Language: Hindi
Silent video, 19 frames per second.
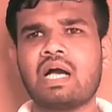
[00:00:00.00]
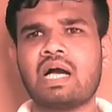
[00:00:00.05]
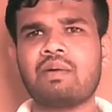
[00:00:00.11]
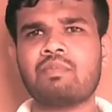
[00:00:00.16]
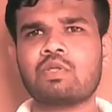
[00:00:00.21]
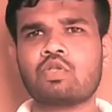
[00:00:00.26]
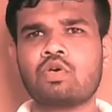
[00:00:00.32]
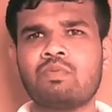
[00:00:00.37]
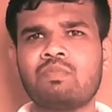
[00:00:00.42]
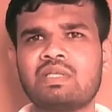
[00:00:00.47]

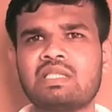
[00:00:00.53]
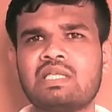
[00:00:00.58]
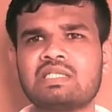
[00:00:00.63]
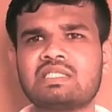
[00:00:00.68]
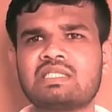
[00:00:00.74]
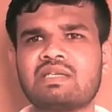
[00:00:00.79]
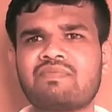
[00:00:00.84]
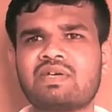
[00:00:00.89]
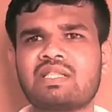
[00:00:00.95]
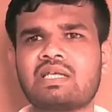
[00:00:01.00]
अमेजोन में
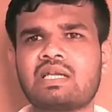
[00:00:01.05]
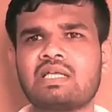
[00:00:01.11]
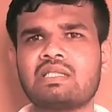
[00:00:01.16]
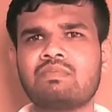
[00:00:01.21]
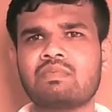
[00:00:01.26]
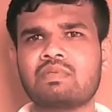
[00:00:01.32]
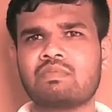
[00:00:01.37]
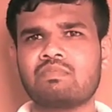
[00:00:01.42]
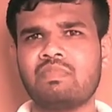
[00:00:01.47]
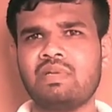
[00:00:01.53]
दस से पंद्रह
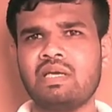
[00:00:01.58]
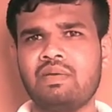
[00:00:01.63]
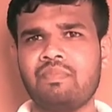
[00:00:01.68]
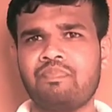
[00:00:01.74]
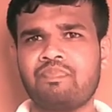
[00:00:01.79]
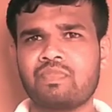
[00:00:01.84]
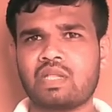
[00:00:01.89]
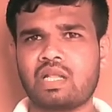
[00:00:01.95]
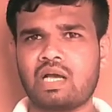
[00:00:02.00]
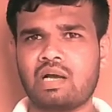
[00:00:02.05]
दिन में
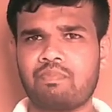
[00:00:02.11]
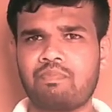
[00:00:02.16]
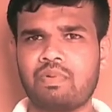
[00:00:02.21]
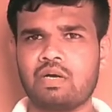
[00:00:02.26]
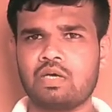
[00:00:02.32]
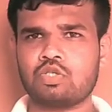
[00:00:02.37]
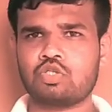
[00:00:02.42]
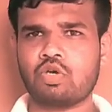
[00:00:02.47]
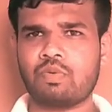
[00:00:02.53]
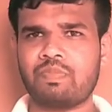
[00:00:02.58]
आप
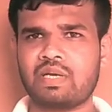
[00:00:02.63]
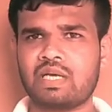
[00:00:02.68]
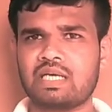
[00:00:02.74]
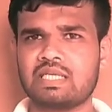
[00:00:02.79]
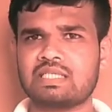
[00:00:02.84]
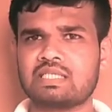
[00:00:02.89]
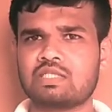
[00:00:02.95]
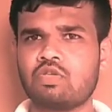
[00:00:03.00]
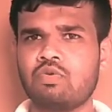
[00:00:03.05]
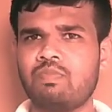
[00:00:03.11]
शॉपिंग
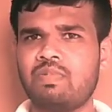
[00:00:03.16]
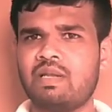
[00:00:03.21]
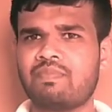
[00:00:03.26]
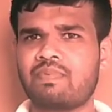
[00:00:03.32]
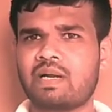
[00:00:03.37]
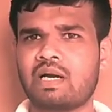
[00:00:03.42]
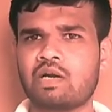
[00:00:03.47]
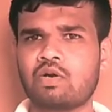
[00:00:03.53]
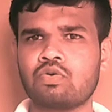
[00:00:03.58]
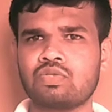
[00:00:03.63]
कर सकते हो
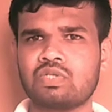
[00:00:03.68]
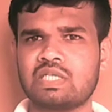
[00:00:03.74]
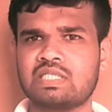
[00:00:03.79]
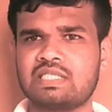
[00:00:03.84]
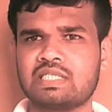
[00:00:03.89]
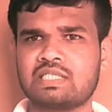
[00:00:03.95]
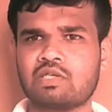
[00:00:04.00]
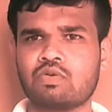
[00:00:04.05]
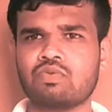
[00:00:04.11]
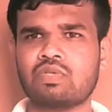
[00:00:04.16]
फ्लिपकार्ट को
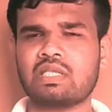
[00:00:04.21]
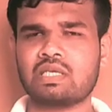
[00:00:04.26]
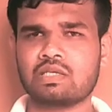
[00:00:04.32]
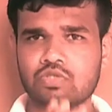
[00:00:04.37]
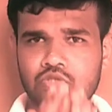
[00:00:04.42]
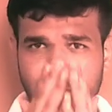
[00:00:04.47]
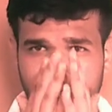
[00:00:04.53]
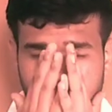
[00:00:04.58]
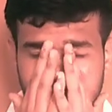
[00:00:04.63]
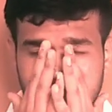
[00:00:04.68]
दस से चौदह तक
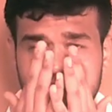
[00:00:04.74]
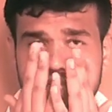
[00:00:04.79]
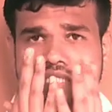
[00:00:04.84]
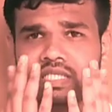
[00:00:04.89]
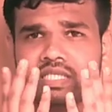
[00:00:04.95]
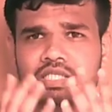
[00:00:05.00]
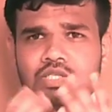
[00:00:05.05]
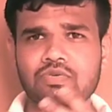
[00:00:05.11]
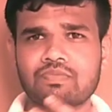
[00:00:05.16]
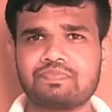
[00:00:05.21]
शॉपिंग कर
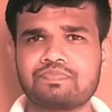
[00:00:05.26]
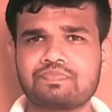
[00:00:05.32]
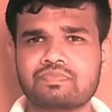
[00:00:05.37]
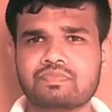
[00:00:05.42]
सकते हो